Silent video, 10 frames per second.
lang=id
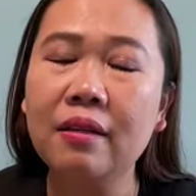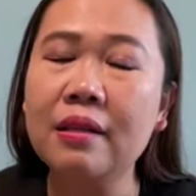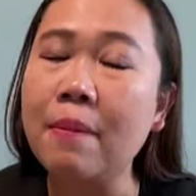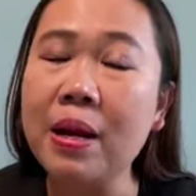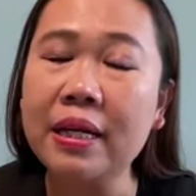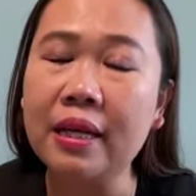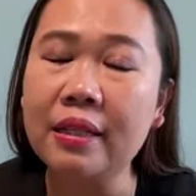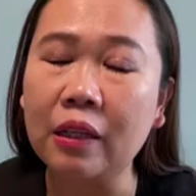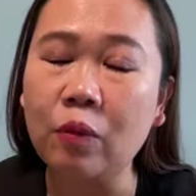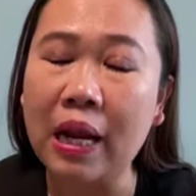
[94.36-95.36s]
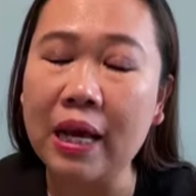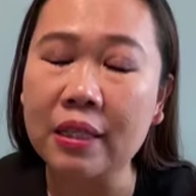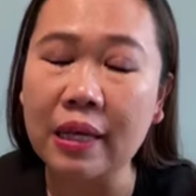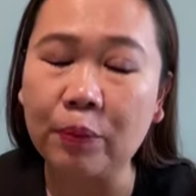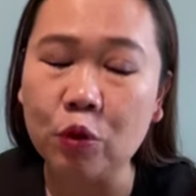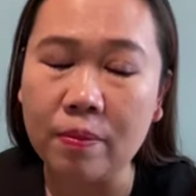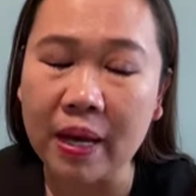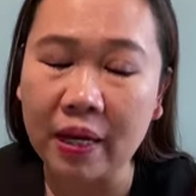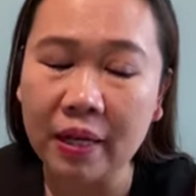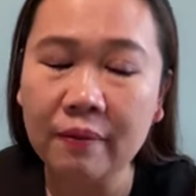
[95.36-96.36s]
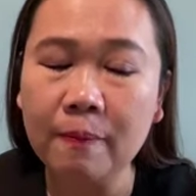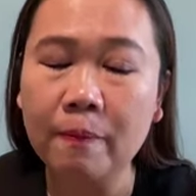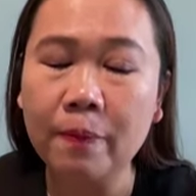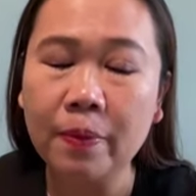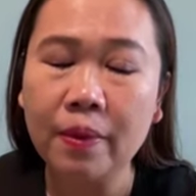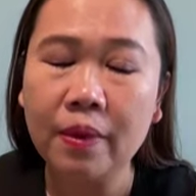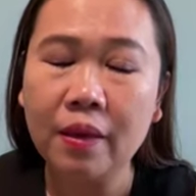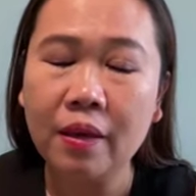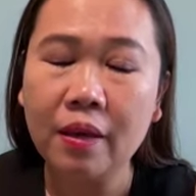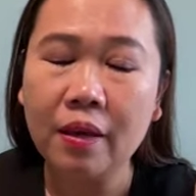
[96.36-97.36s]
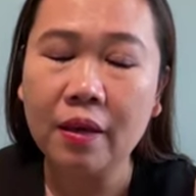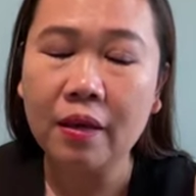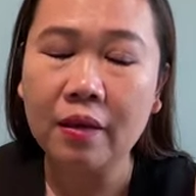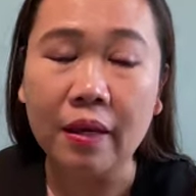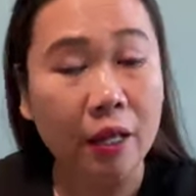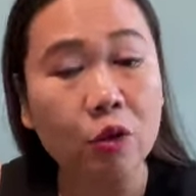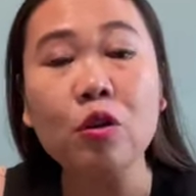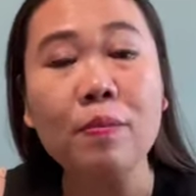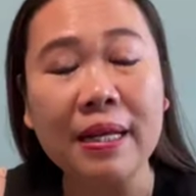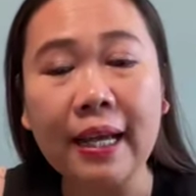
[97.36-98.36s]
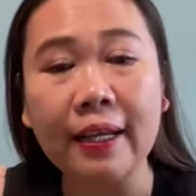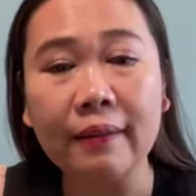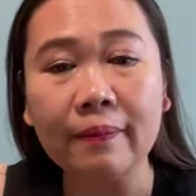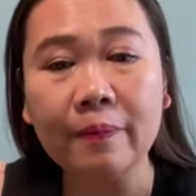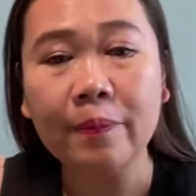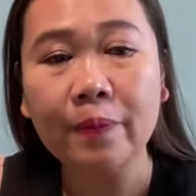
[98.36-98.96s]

sama dengan jadwal hari Sabtu kemarin, yaitu ke rumah sakit.